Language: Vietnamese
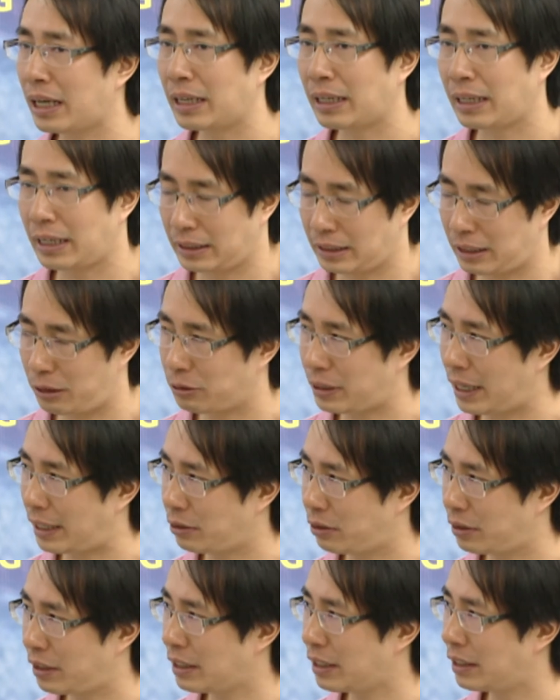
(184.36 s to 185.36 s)
là kể từ đầu giải
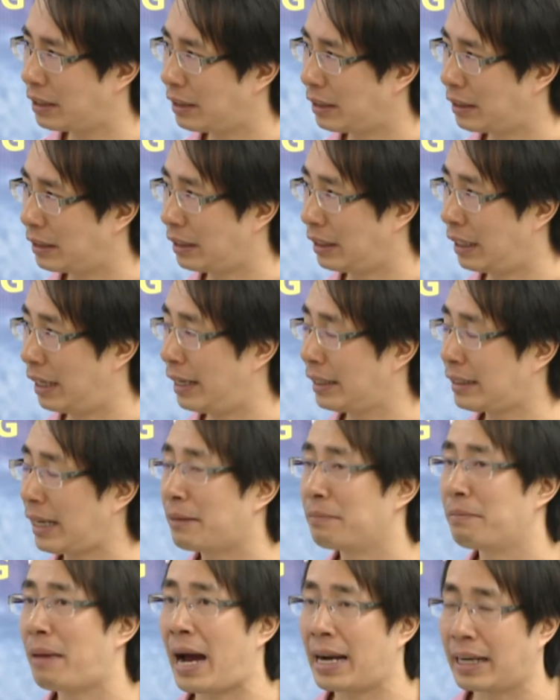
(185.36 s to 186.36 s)
cho tới giờ thì tỷ lệ
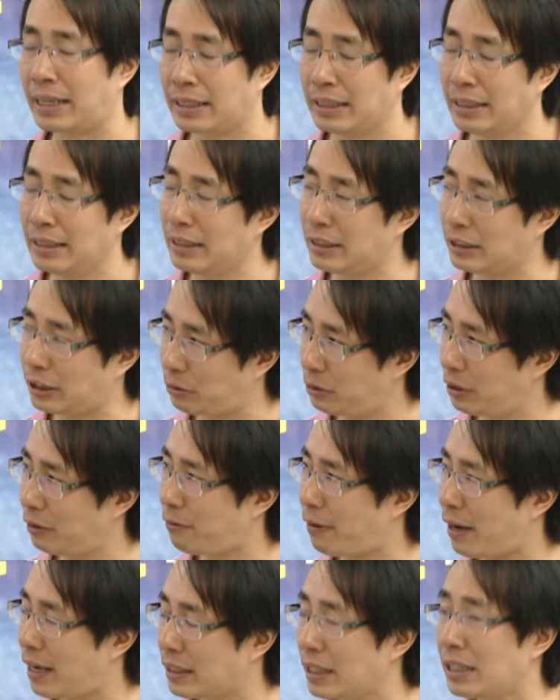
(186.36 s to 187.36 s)
thành bàn sau những
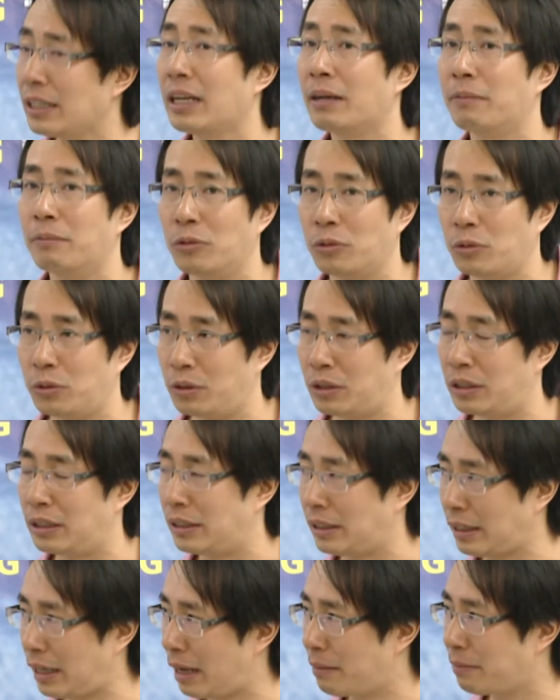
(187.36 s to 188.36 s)
pha dứt điểm của
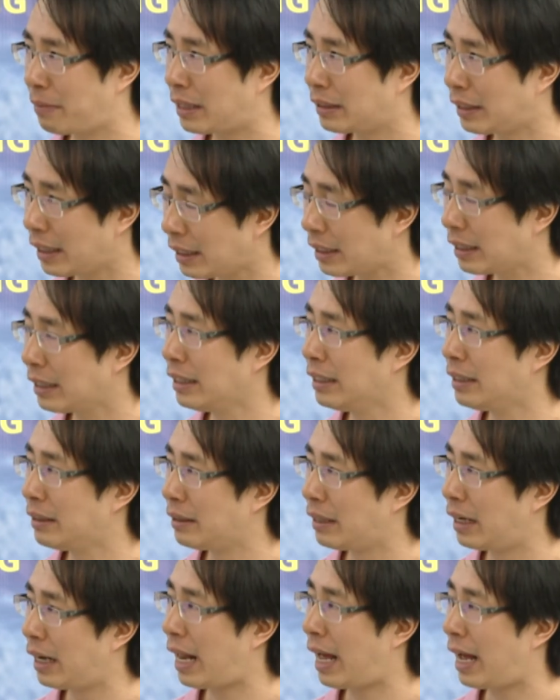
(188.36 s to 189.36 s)
Real Madrid
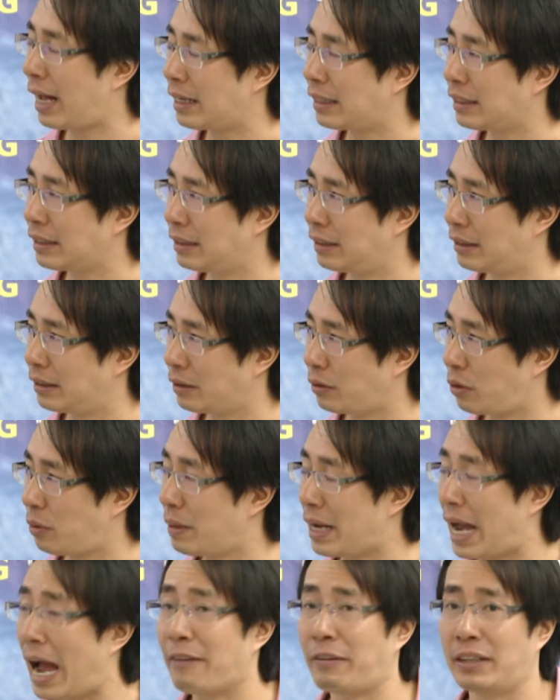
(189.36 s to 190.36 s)
là có
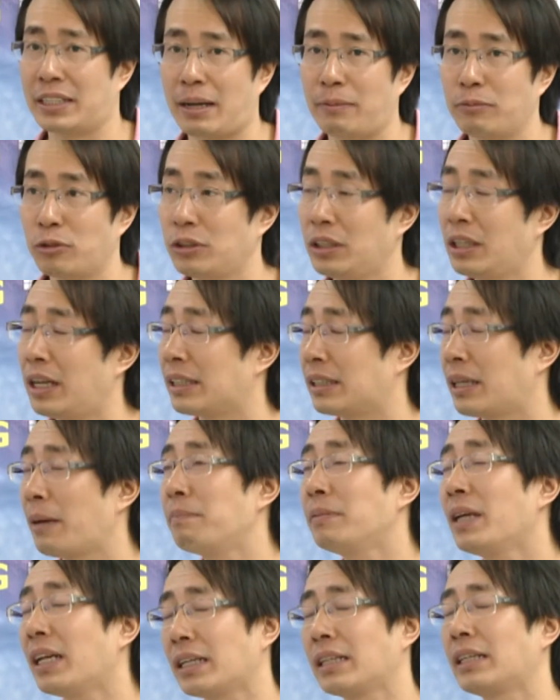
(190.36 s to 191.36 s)
12% rồi, như là thấp
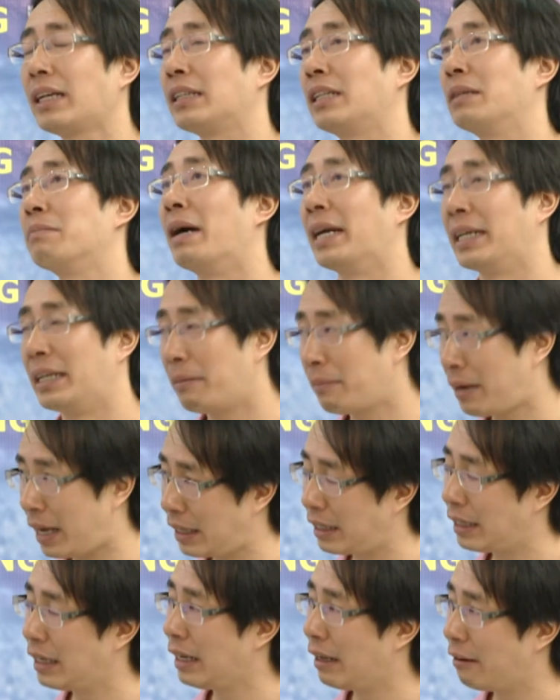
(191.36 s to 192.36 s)
nhất kể từ 7 năm
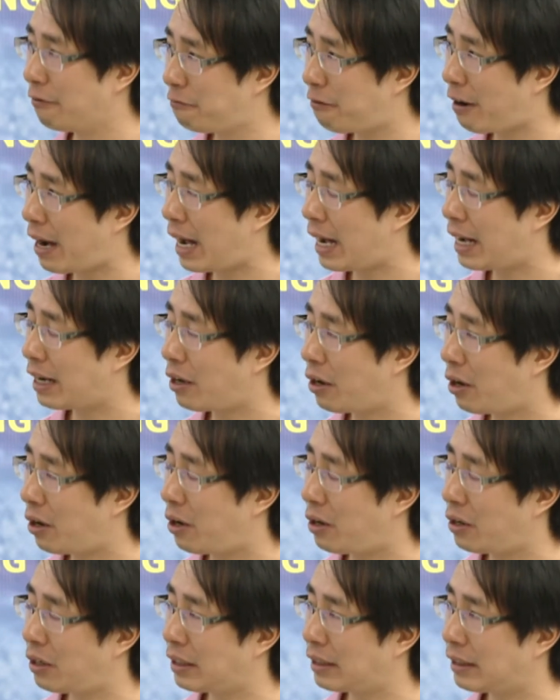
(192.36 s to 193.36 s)
nay, và
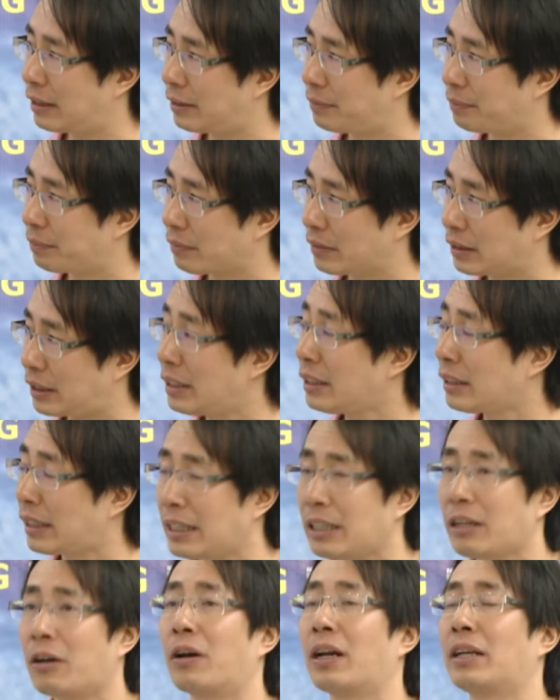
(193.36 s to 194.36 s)
họ trên thực tế
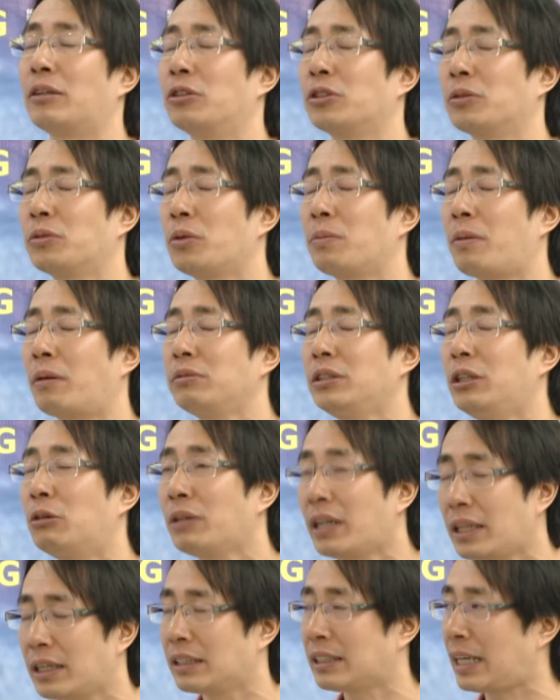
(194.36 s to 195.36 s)
thì họ là đội sút bóng nhiều
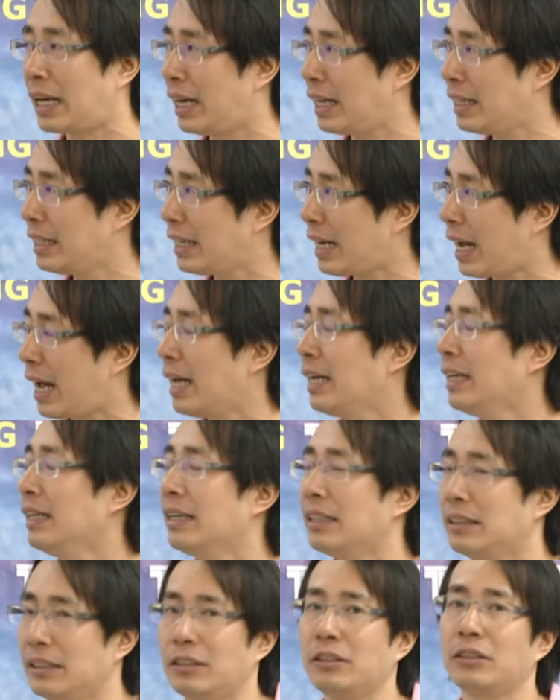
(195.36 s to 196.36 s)
nhất ở giải La Liga,
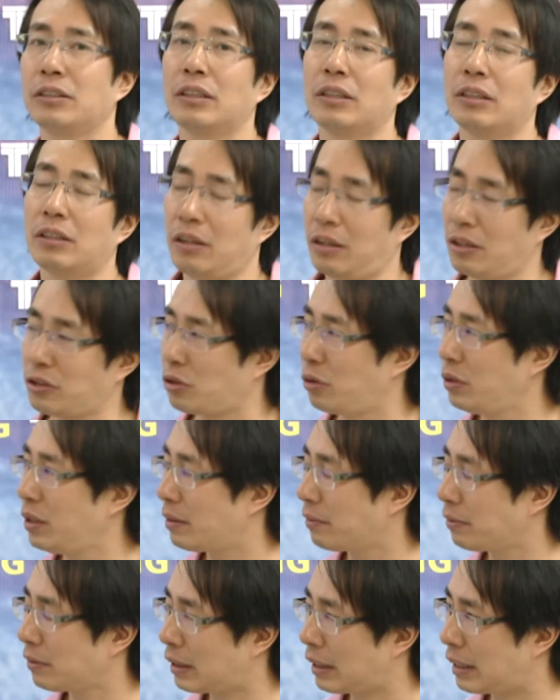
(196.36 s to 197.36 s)
nhưng số lượng
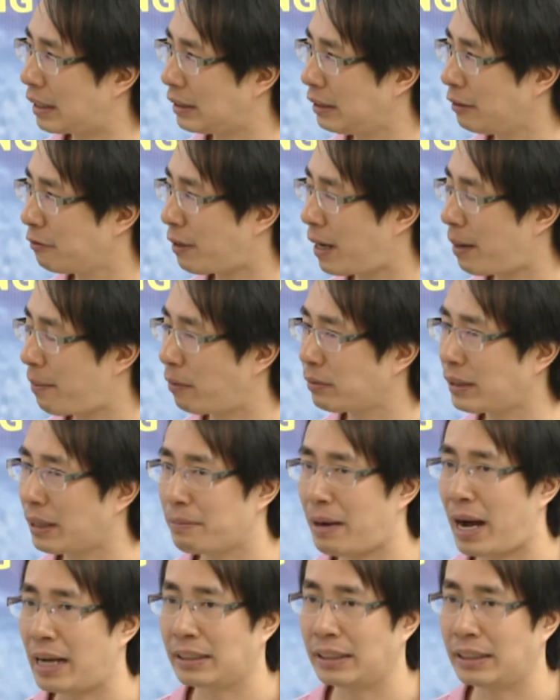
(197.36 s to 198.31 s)
những pha bóng thành bàn